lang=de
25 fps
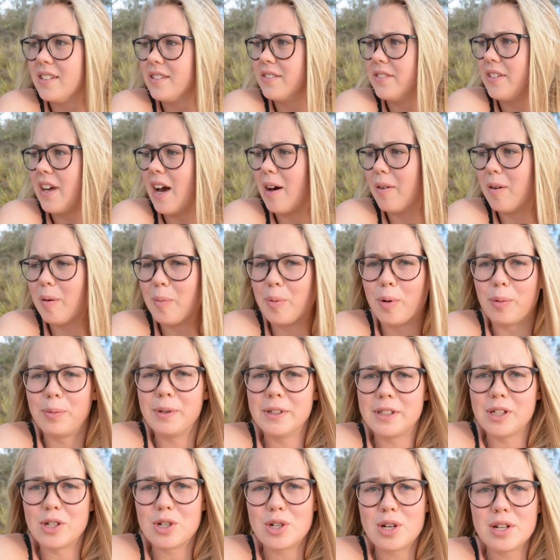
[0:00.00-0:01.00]
Wir haben dann
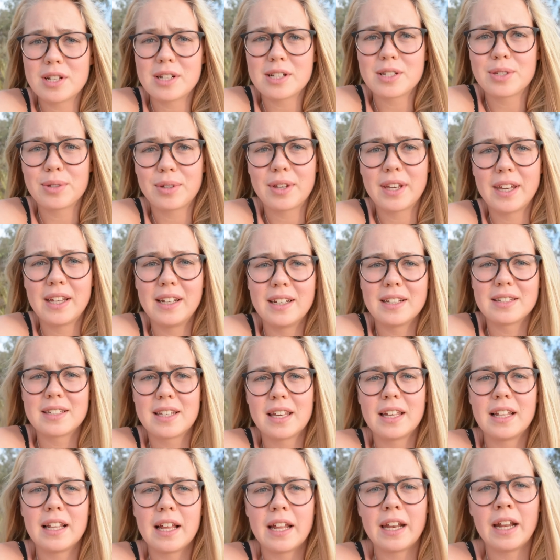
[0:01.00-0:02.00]
probiert, den Schlüssel zu kriegen. Das
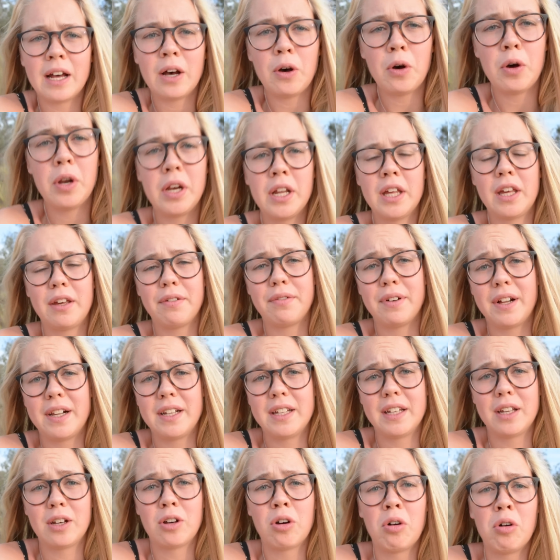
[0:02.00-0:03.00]
ging leider auch nicht,
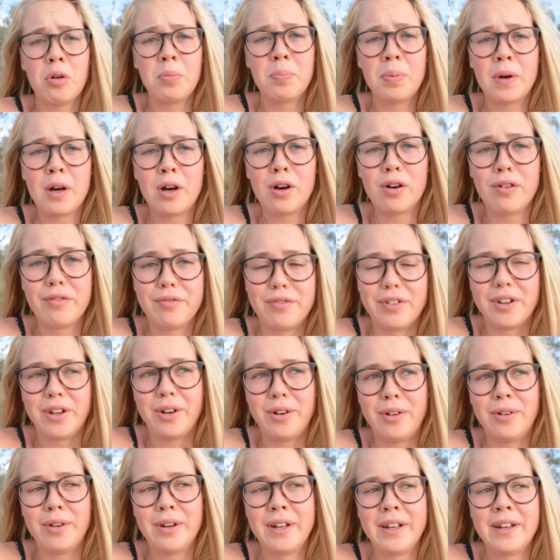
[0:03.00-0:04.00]
weil die einen Code brauchen
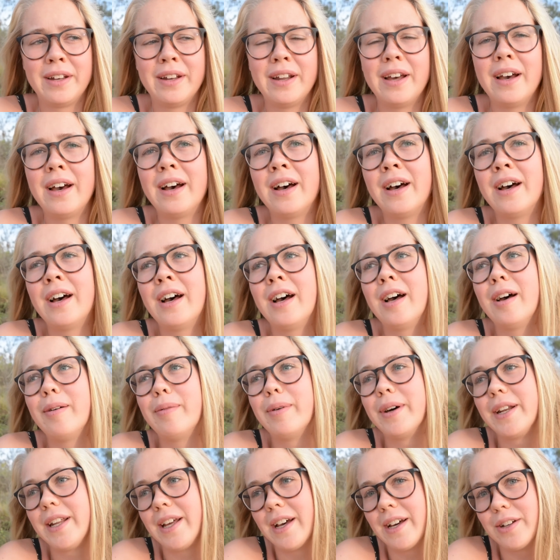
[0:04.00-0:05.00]
von Holden.
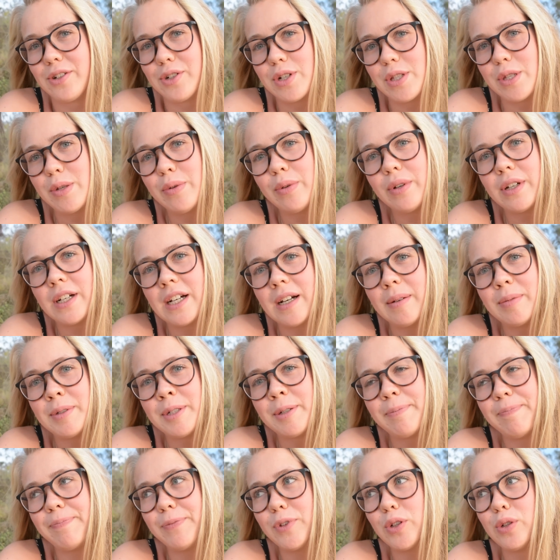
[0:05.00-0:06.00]
Aber der hat schon
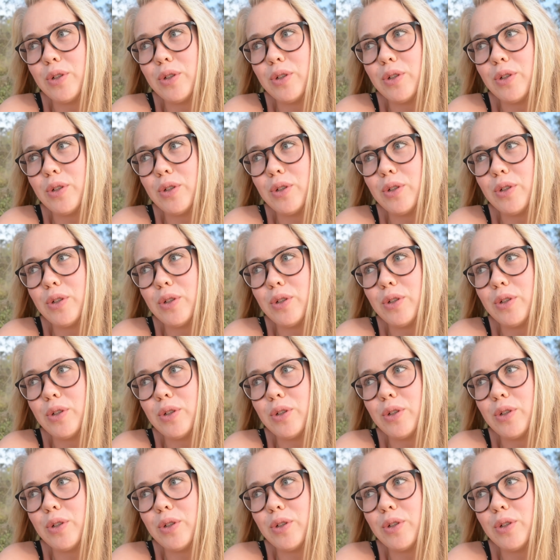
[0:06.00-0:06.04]
zugehabt.